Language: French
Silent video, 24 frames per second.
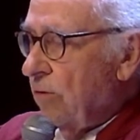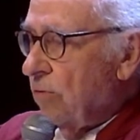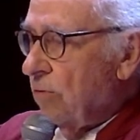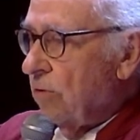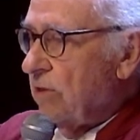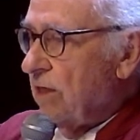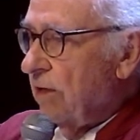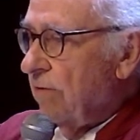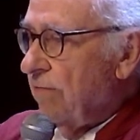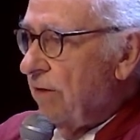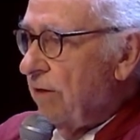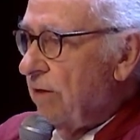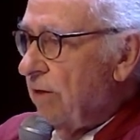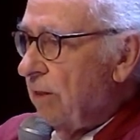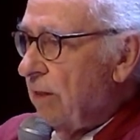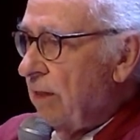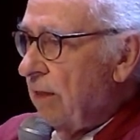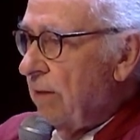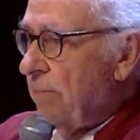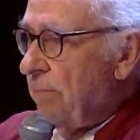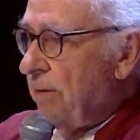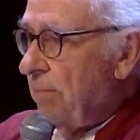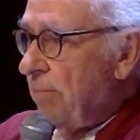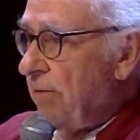conservé dans
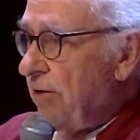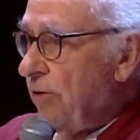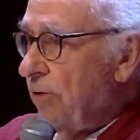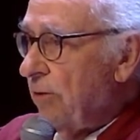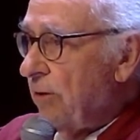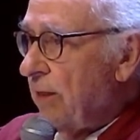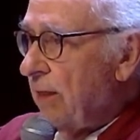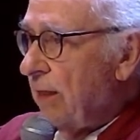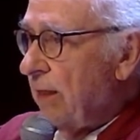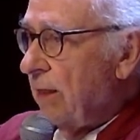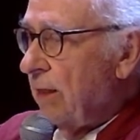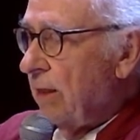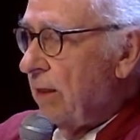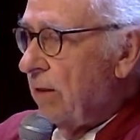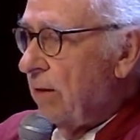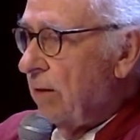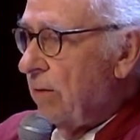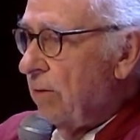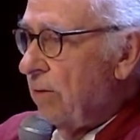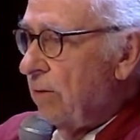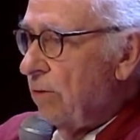des bibliothèques